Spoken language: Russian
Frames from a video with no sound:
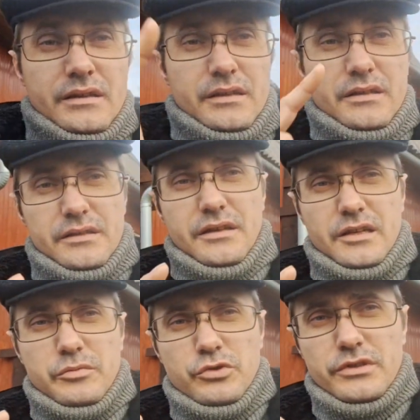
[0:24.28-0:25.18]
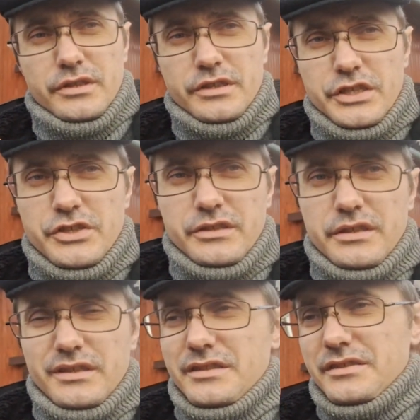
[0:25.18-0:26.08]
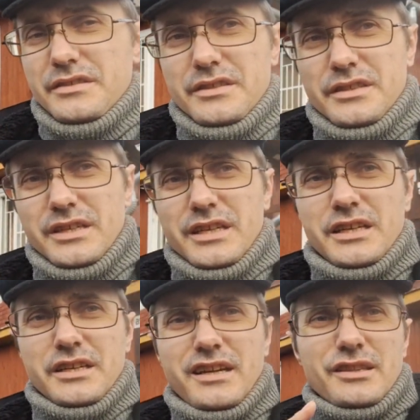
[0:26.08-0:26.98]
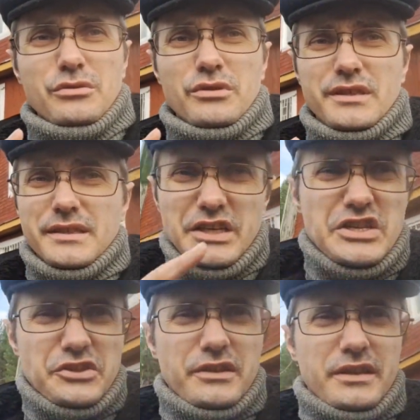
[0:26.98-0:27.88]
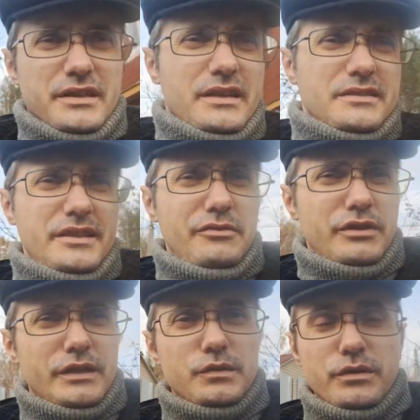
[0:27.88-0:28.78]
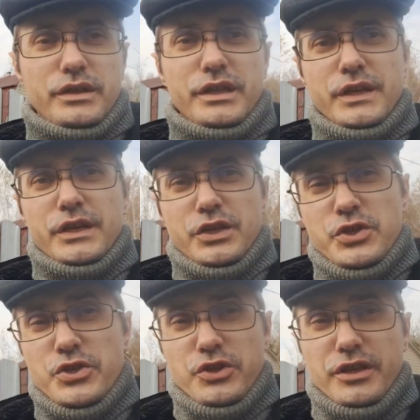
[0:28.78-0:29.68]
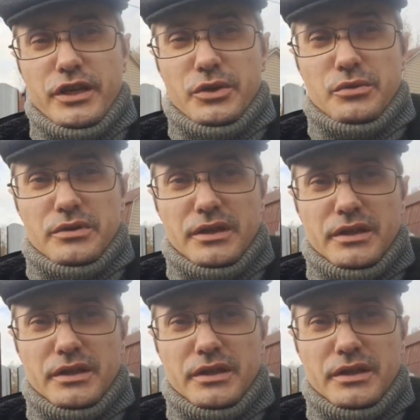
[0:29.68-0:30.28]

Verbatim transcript: Итак, многие дачники из тех, которые рачительные хозяева, которые считают